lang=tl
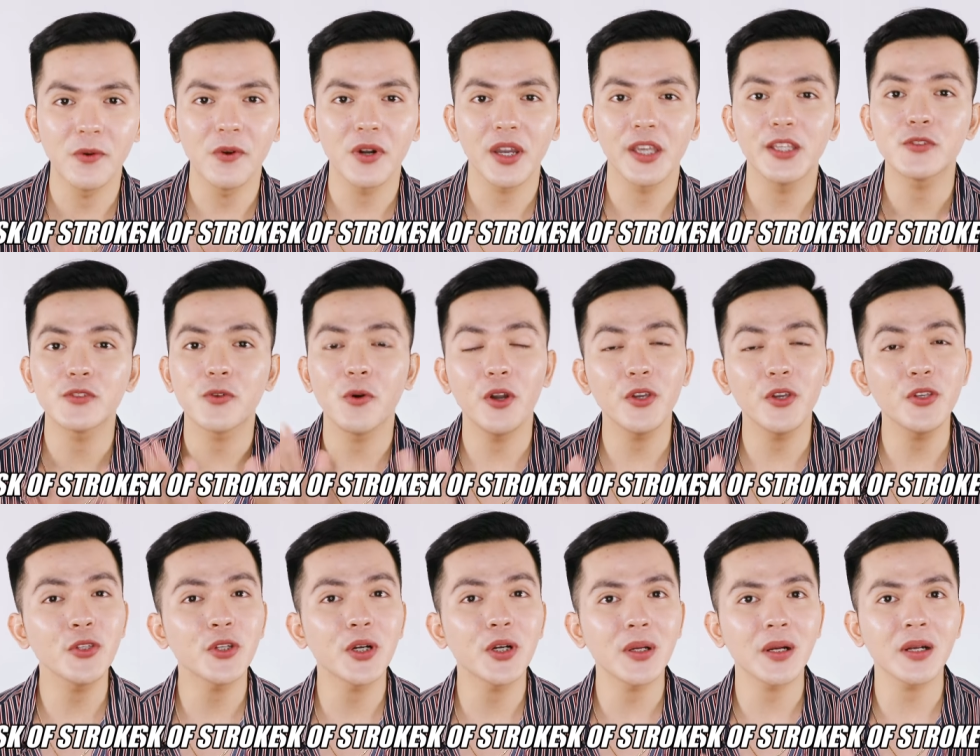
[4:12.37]
Okay? So,
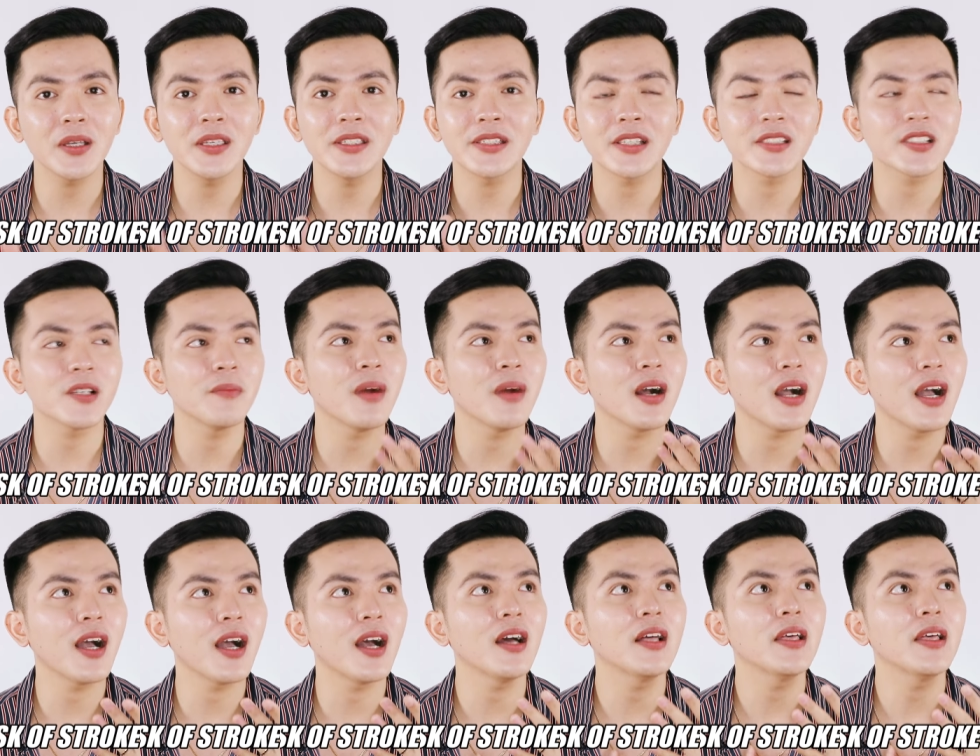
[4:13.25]
yun ang isa sa
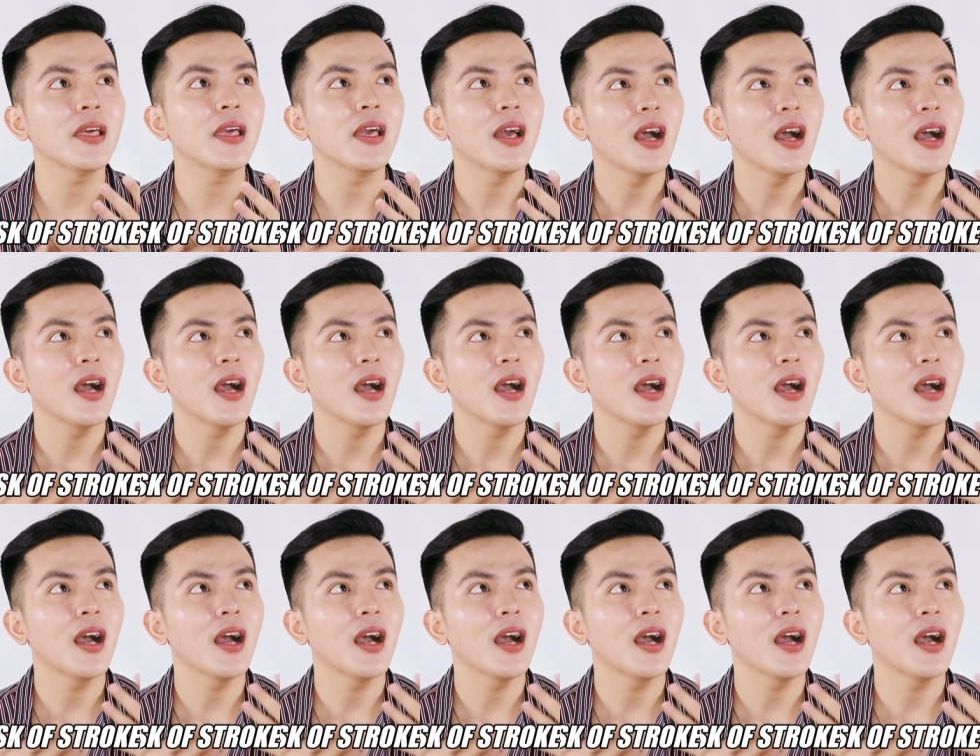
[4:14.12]
mga,